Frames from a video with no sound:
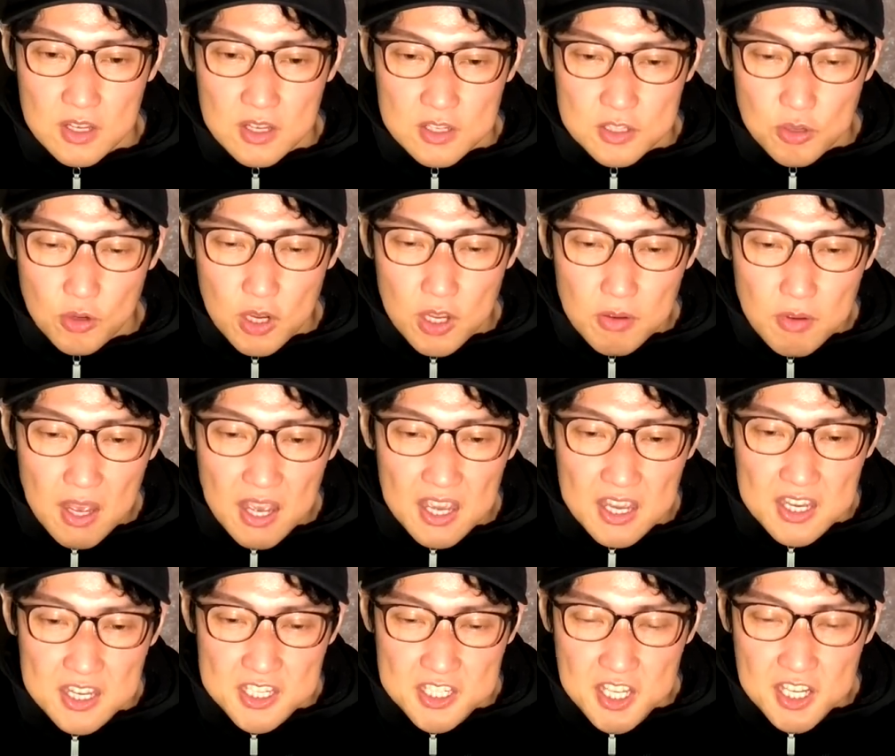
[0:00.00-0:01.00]
それ
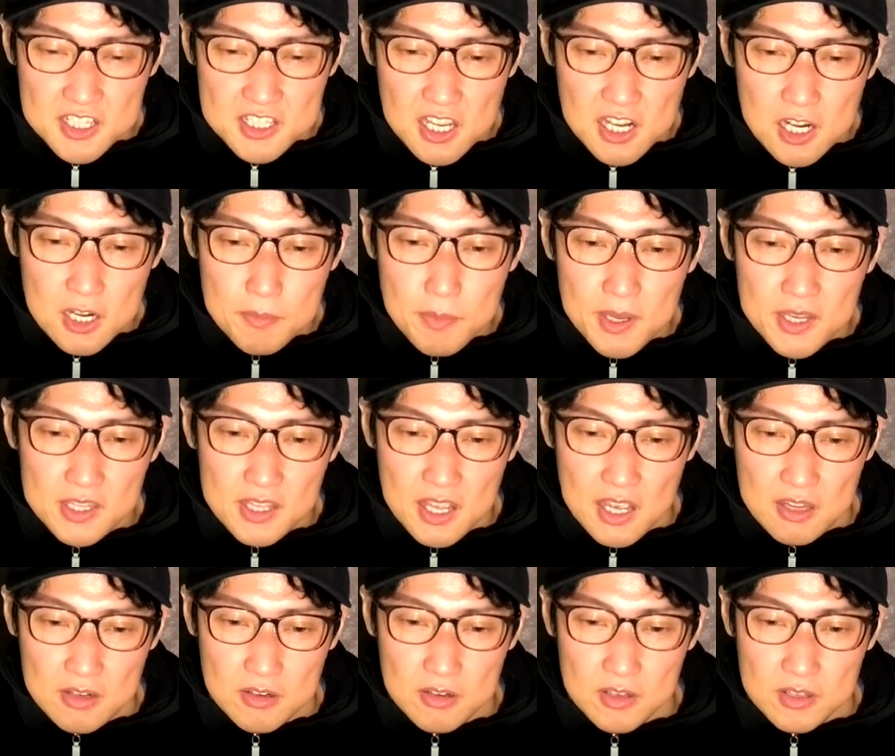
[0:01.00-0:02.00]
は指摘されるべきで
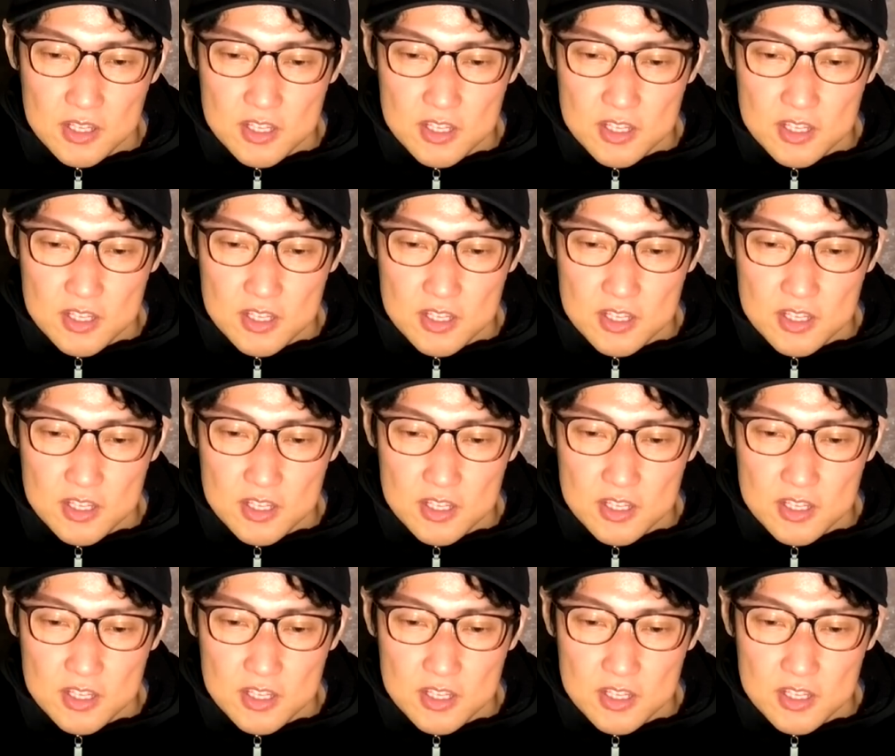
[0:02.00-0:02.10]
ある。